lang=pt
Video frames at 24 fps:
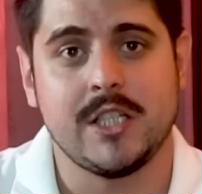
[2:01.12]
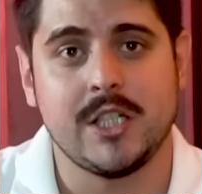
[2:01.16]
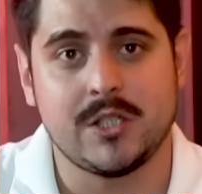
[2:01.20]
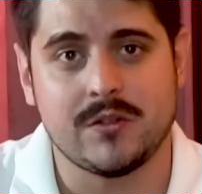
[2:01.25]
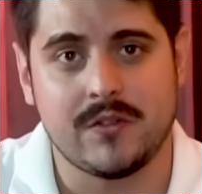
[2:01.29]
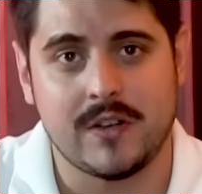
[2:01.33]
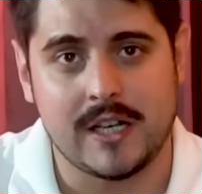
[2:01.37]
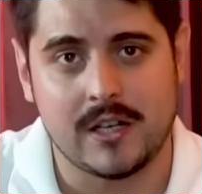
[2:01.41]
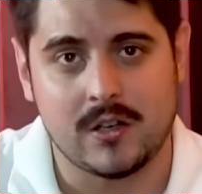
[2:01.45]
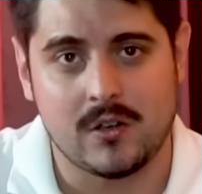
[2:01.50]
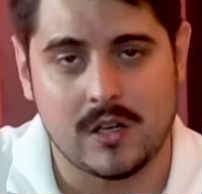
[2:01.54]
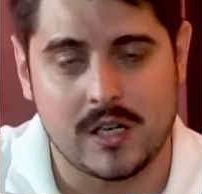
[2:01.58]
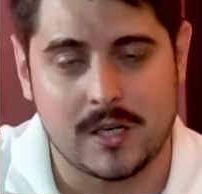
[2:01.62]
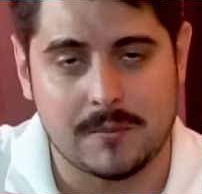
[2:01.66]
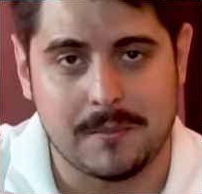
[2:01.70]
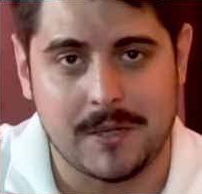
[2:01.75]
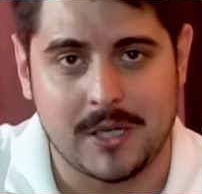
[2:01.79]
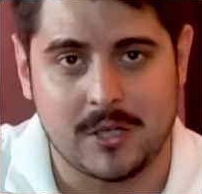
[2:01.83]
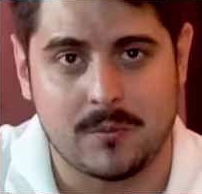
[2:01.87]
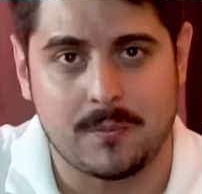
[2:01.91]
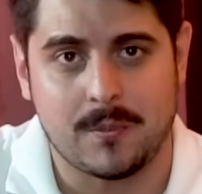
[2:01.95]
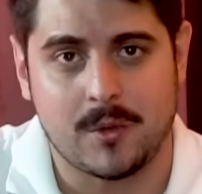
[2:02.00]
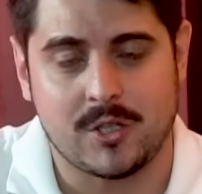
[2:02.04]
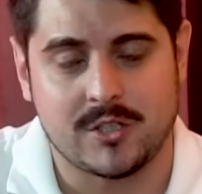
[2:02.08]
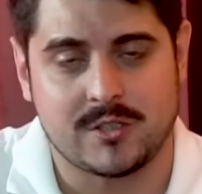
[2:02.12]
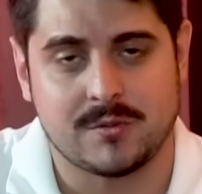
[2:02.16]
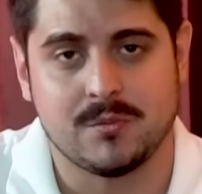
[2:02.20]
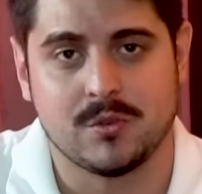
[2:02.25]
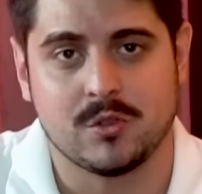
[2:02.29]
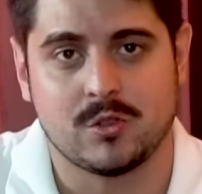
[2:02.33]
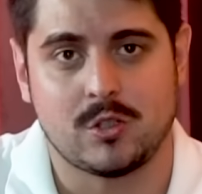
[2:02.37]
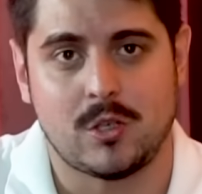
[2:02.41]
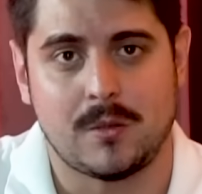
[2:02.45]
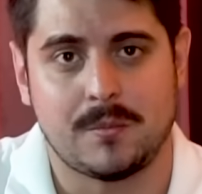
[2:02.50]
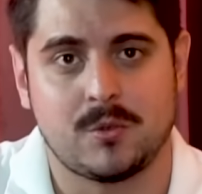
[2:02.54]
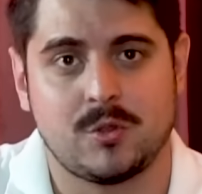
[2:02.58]
gente vai agora para o
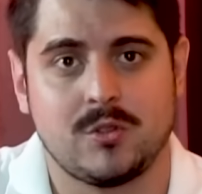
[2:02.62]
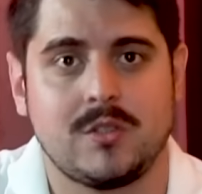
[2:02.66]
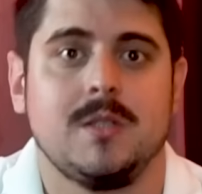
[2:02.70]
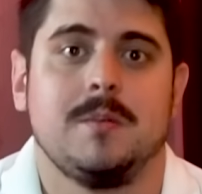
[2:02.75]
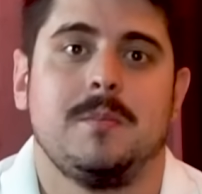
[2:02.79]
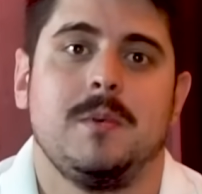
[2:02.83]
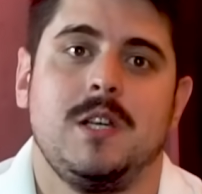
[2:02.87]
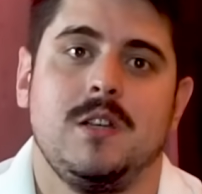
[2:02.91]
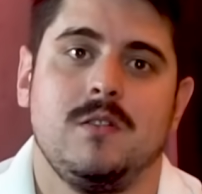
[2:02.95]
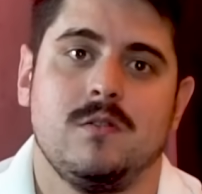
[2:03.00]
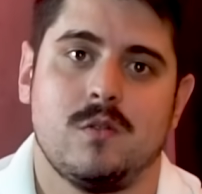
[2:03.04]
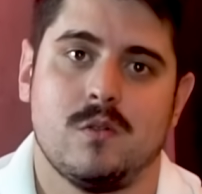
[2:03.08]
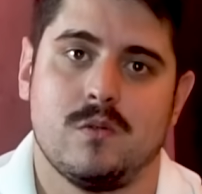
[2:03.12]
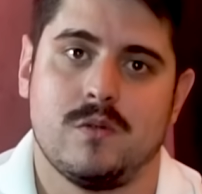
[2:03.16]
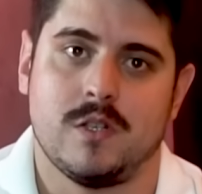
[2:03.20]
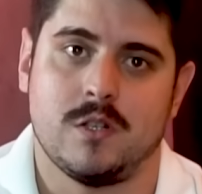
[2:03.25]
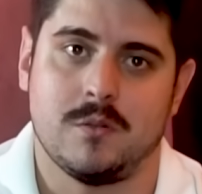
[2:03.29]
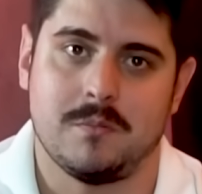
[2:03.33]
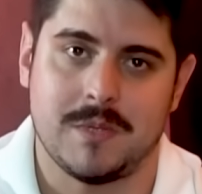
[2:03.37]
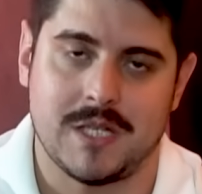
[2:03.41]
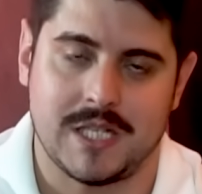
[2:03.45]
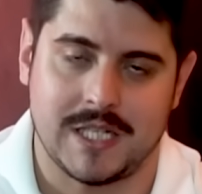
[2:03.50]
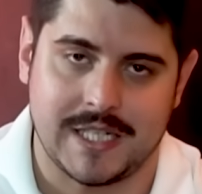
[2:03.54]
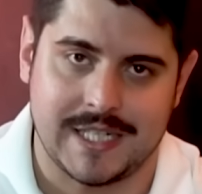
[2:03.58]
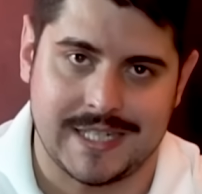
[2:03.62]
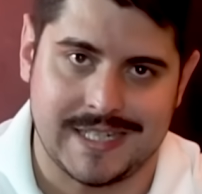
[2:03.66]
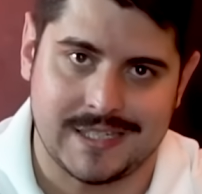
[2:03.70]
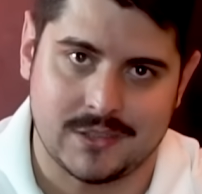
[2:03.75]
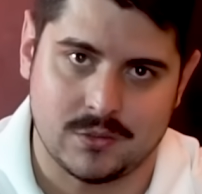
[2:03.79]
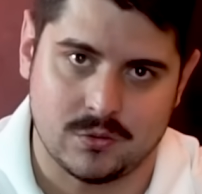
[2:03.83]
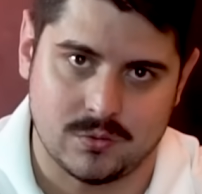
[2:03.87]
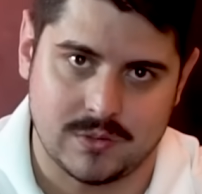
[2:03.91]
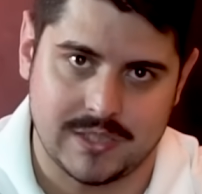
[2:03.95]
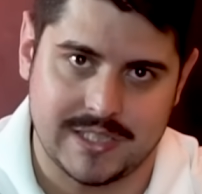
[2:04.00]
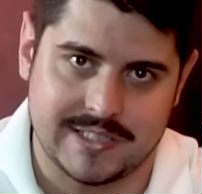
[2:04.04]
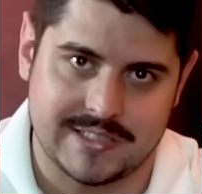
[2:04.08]
próximo tópico também envolvendo o
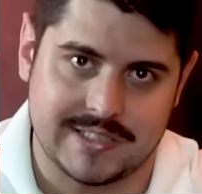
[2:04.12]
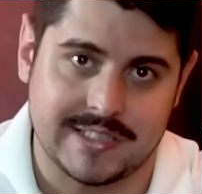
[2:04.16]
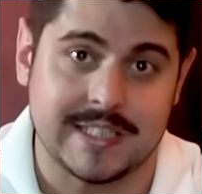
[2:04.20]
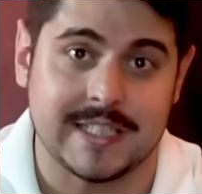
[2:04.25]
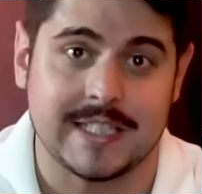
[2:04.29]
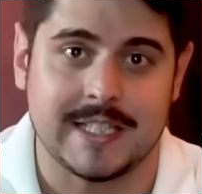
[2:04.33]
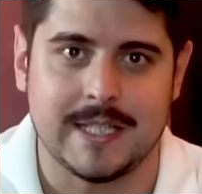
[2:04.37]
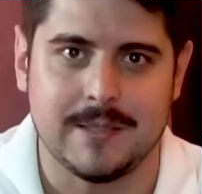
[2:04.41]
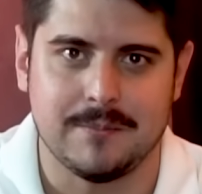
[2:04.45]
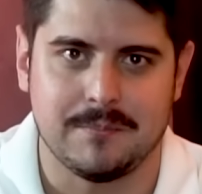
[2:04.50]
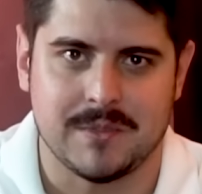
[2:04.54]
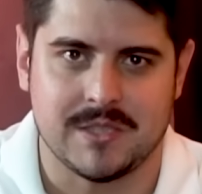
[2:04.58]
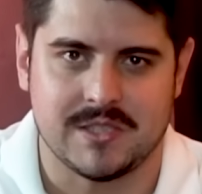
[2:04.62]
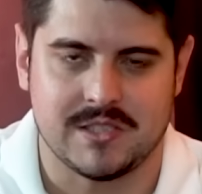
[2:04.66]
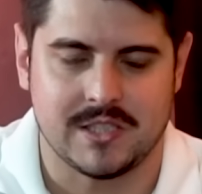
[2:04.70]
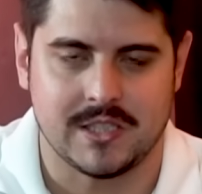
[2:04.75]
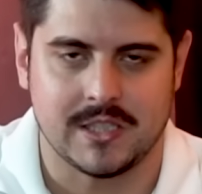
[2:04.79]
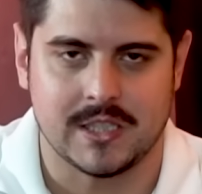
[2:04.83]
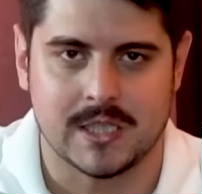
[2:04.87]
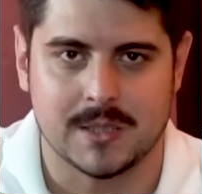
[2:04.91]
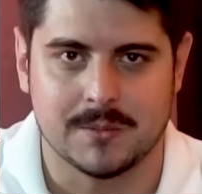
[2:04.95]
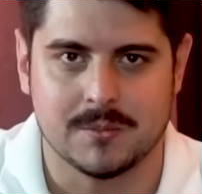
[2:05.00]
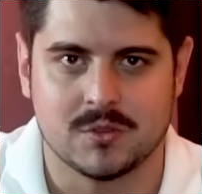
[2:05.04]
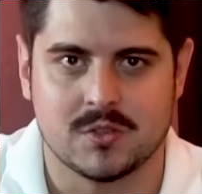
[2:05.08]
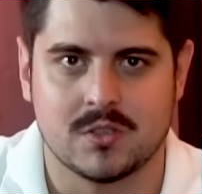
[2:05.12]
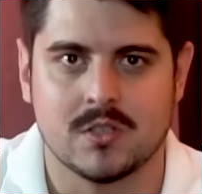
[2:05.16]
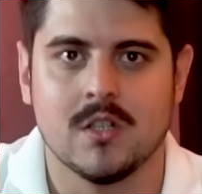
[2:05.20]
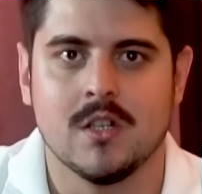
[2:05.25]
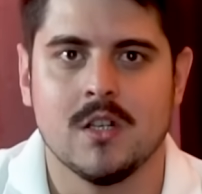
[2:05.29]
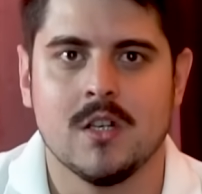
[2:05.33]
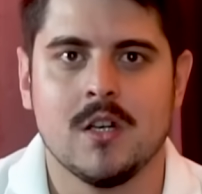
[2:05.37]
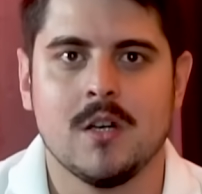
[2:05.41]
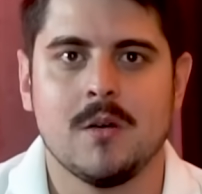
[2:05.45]
mercado das equipes, digamos,